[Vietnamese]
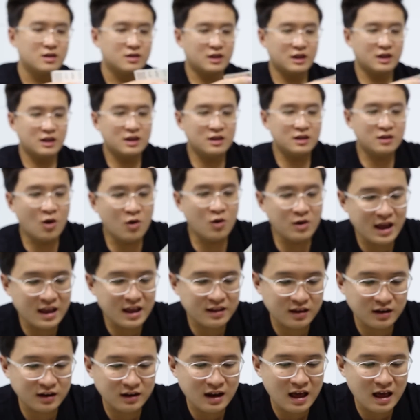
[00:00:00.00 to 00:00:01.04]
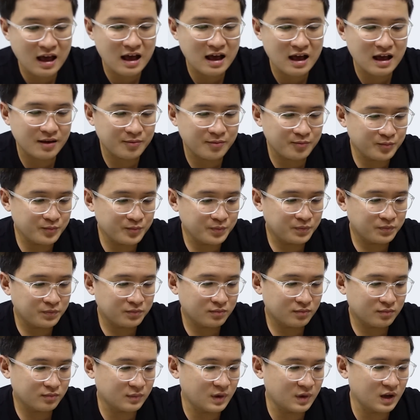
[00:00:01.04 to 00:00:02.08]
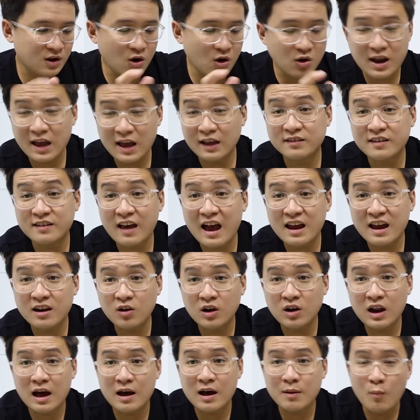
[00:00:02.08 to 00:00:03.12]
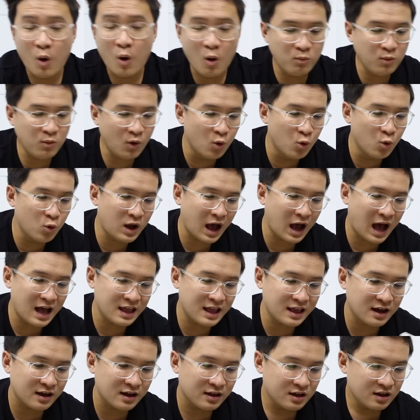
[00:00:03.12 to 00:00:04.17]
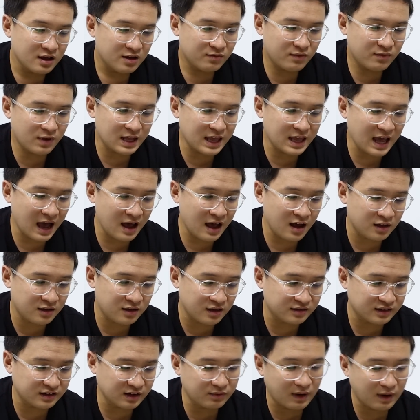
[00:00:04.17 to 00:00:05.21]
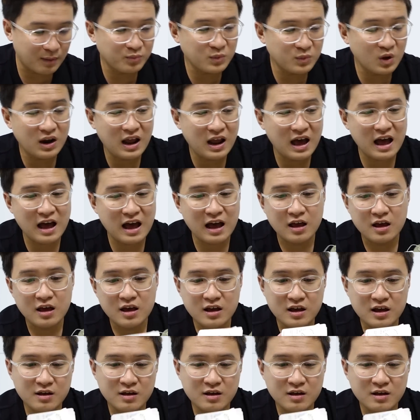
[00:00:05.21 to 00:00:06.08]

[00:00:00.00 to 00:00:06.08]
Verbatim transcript: thì đôi này chính là thì đôi này size đó là 4 UK nha và giá ở trên sản phẩm đó là